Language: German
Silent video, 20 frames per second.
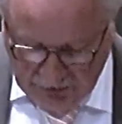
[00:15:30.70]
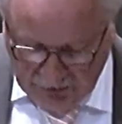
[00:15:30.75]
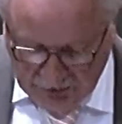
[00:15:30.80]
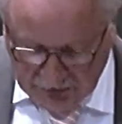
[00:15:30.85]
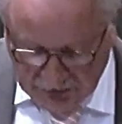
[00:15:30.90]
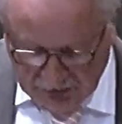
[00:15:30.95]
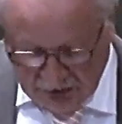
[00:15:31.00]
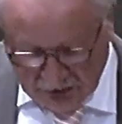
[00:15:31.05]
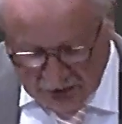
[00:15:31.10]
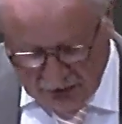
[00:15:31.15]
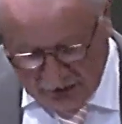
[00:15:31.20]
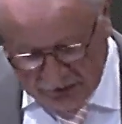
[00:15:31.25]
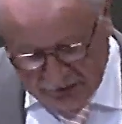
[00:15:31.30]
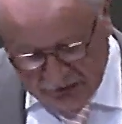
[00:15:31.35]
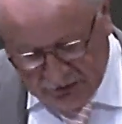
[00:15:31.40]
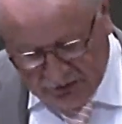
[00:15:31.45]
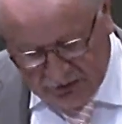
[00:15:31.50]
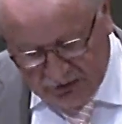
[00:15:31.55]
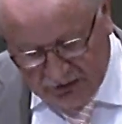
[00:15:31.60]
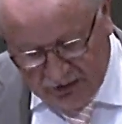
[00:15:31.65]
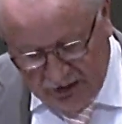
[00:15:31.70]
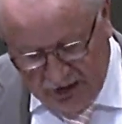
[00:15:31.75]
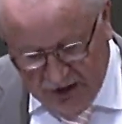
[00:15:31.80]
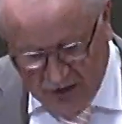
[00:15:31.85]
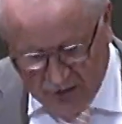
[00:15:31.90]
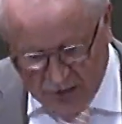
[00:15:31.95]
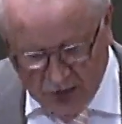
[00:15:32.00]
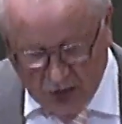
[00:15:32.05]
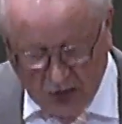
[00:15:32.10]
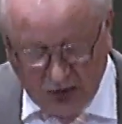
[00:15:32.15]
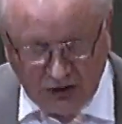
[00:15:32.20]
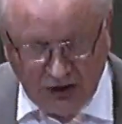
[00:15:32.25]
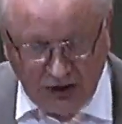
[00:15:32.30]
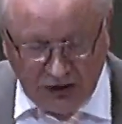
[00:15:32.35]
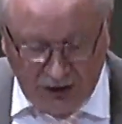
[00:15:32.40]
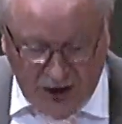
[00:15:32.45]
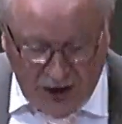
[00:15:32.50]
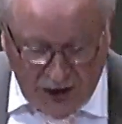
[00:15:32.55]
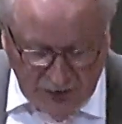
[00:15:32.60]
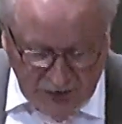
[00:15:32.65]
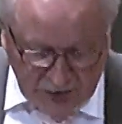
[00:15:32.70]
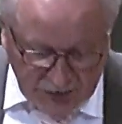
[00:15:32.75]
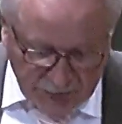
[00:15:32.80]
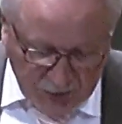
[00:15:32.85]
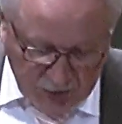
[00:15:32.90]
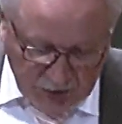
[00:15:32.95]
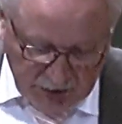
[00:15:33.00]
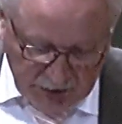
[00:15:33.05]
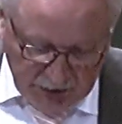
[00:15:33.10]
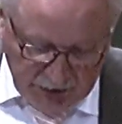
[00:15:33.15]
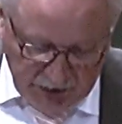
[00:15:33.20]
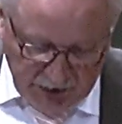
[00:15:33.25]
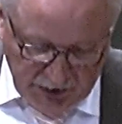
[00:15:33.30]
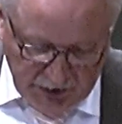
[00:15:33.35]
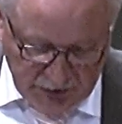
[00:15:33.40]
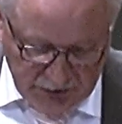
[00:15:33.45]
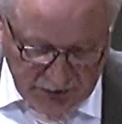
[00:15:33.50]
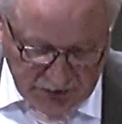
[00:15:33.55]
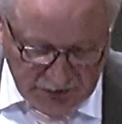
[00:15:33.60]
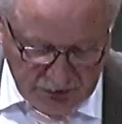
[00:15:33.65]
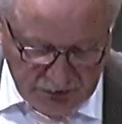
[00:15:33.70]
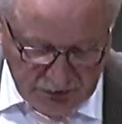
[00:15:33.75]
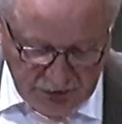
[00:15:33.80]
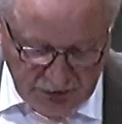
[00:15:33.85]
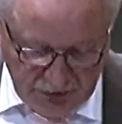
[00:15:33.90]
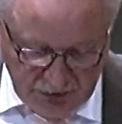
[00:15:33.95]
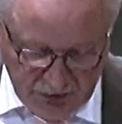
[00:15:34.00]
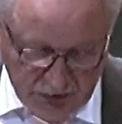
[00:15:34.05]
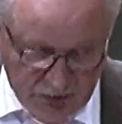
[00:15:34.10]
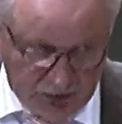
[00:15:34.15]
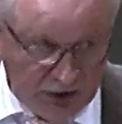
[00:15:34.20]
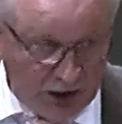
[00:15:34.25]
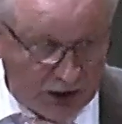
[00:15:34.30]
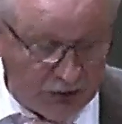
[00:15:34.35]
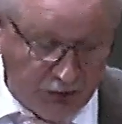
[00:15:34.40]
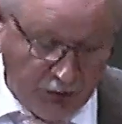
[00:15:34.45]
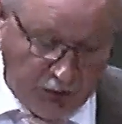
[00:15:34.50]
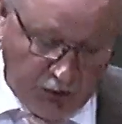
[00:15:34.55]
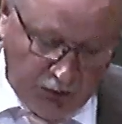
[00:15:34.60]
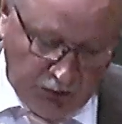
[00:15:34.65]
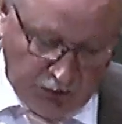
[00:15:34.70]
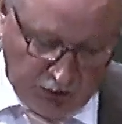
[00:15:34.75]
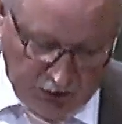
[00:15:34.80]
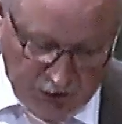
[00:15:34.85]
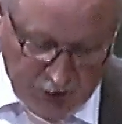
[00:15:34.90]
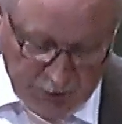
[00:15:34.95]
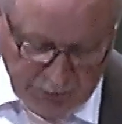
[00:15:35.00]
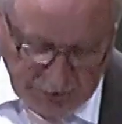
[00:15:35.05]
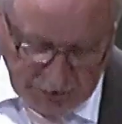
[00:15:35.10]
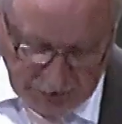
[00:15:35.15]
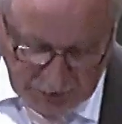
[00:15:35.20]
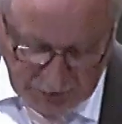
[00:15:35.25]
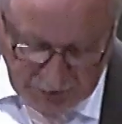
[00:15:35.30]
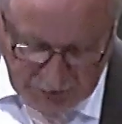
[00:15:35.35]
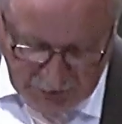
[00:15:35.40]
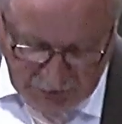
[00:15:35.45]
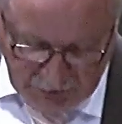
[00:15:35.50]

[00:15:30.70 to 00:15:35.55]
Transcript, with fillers: Stattdessen zieht ein Bruder den anderen vor Gericht und das vor Ungläubigen.